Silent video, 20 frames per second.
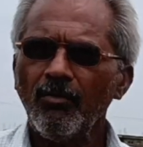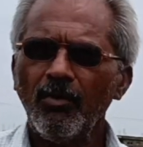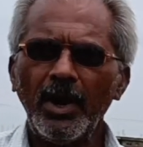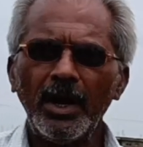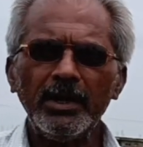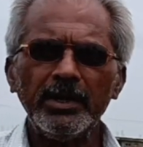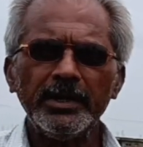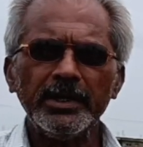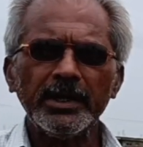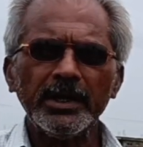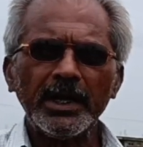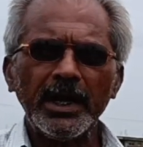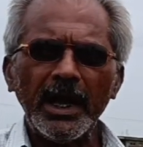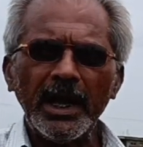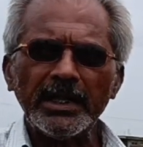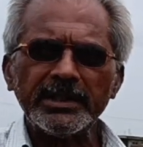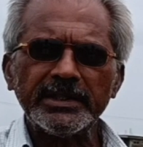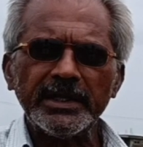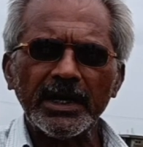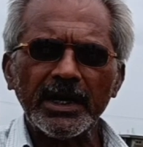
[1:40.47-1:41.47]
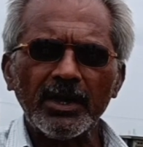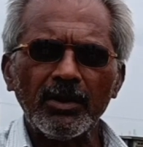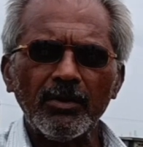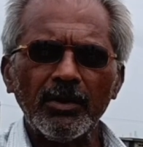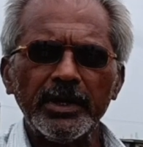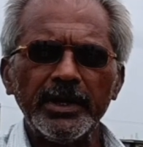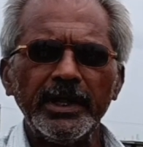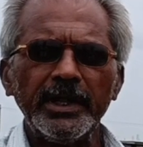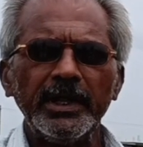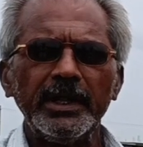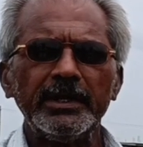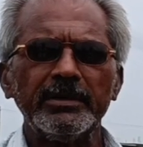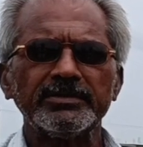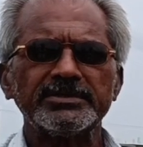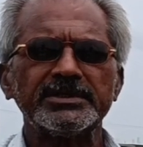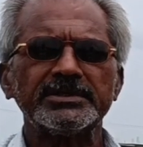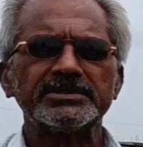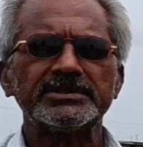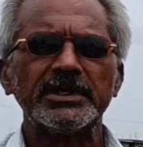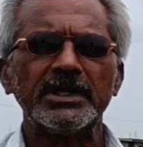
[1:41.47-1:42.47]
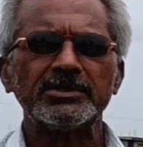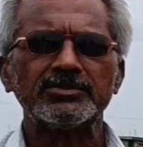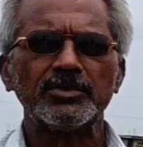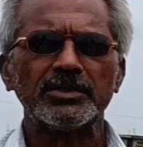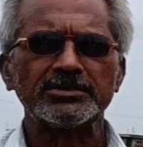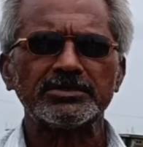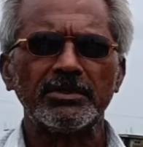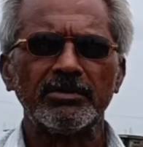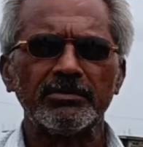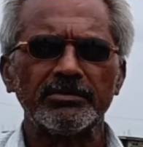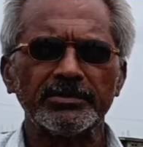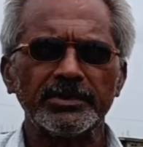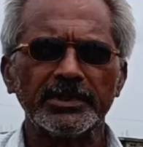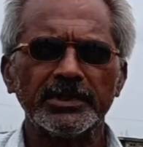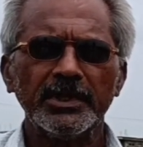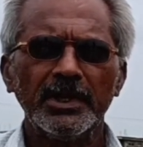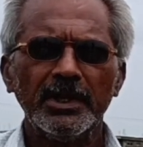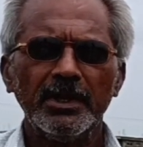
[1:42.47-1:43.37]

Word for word: వాళ్ళు ఇంకా అద్దెళ్లలోనే నివసించాల్సి వస్తూ ఉంది